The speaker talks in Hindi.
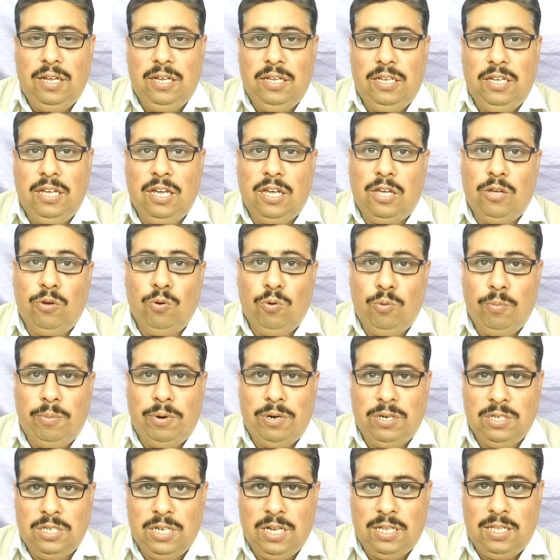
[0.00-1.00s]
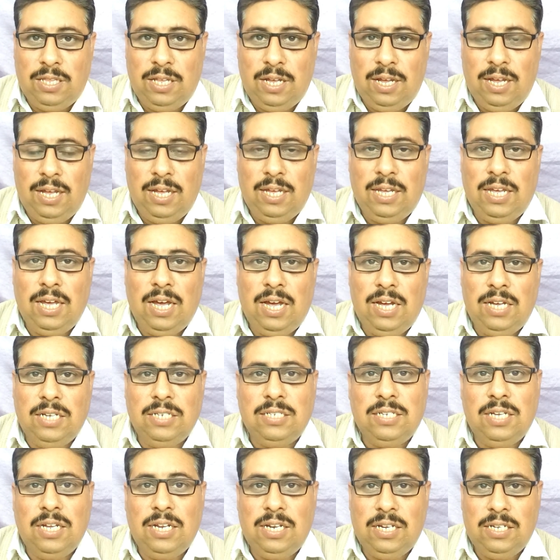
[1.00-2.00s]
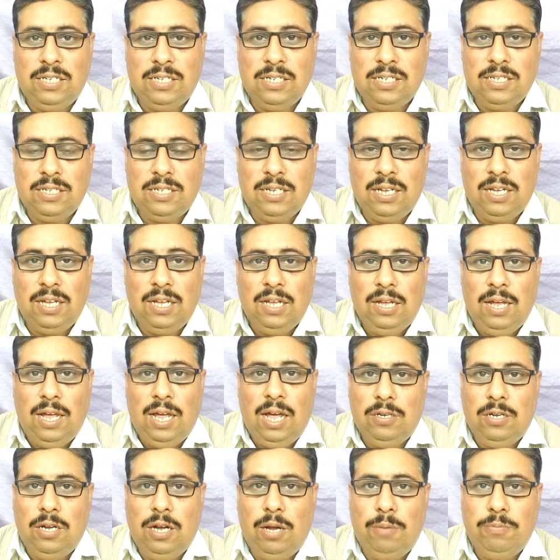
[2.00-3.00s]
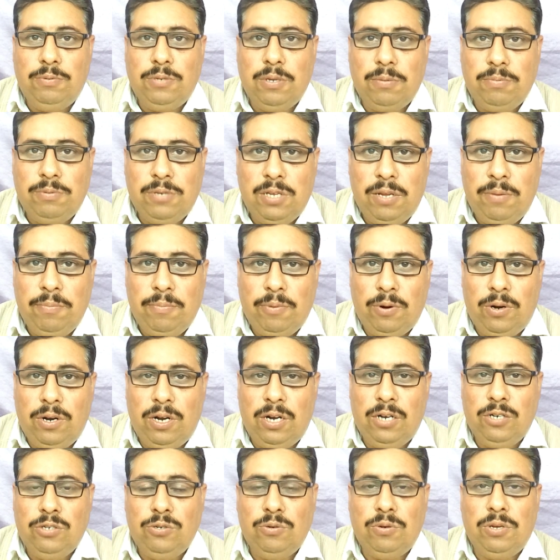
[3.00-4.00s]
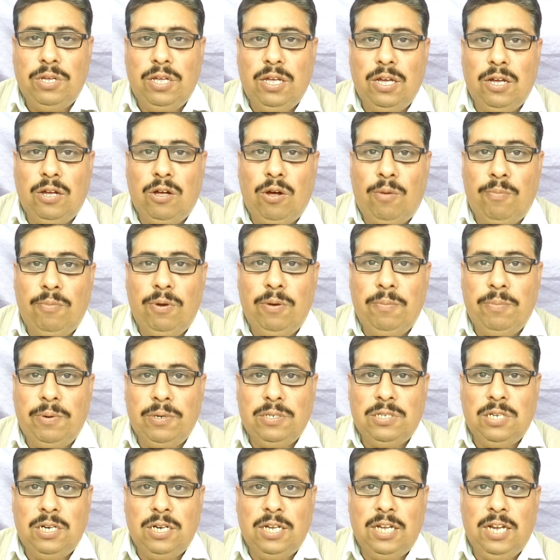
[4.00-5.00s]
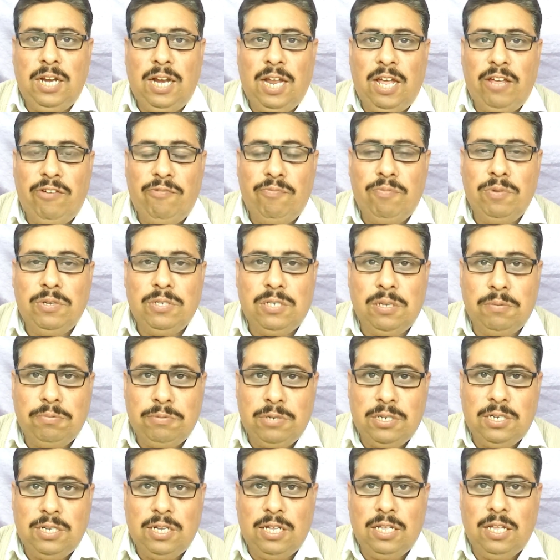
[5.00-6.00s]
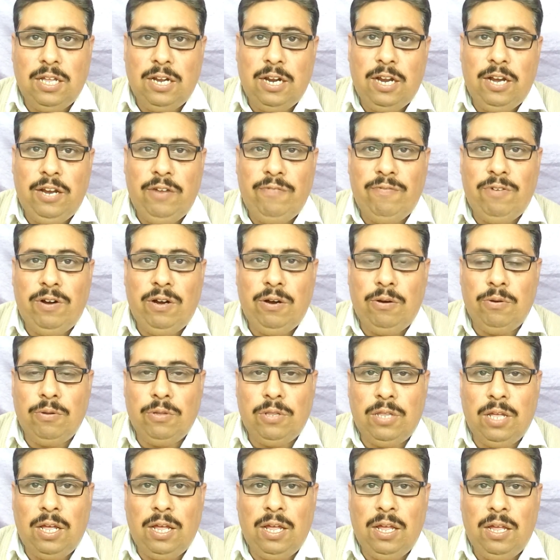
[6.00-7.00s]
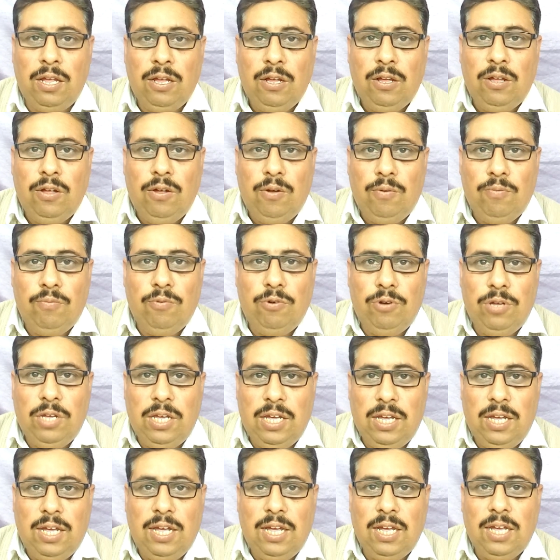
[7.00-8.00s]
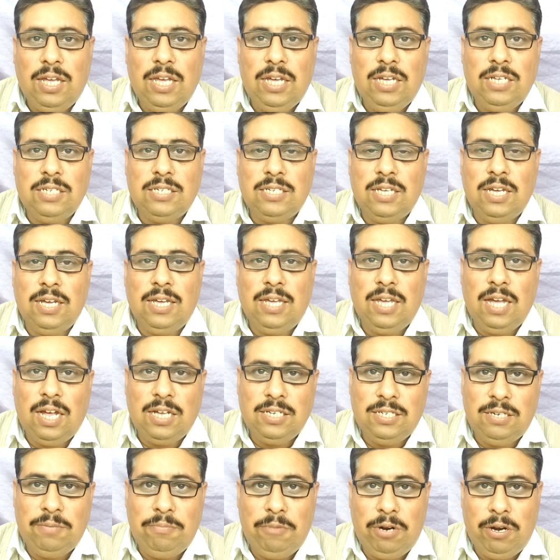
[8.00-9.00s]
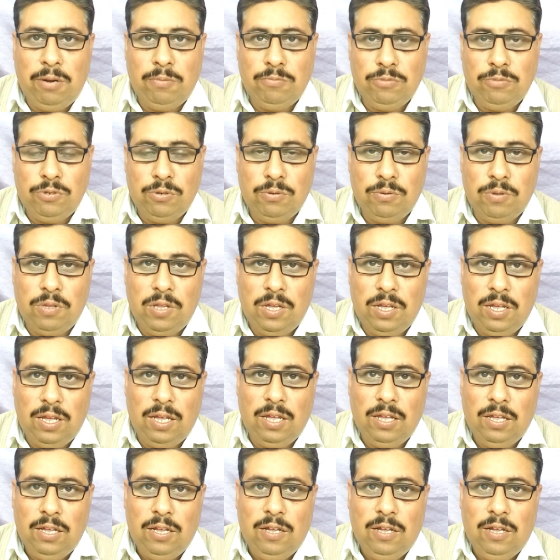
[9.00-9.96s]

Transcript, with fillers: ये क्यों बढ़ जाता है क्या इसके रीजन्स हैं अब सबसे इम्पॉर्टेंट जो कि एक कॉमन पर्सन की लाइफ में सबसे ज़्यादा रेलिवेंट होता है वो ये है कि इसके क्या सिम्टम्स होते हैं